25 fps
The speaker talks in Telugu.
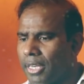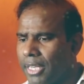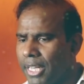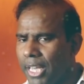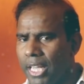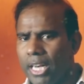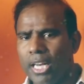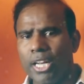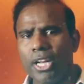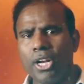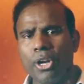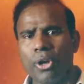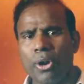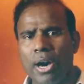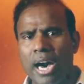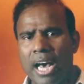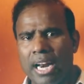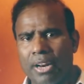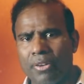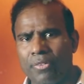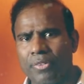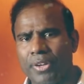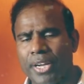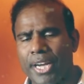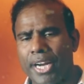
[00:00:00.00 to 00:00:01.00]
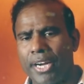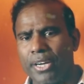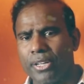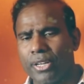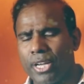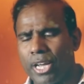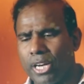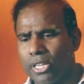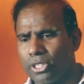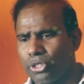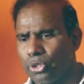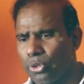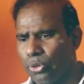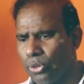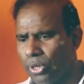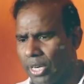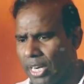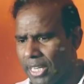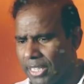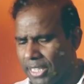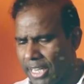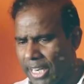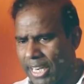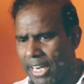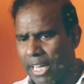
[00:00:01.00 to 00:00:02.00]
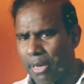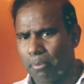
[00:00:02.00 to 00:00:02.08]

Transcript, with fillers: ఢిల్లీలో అరవై ఏడు గెలుచుకున్నట్టే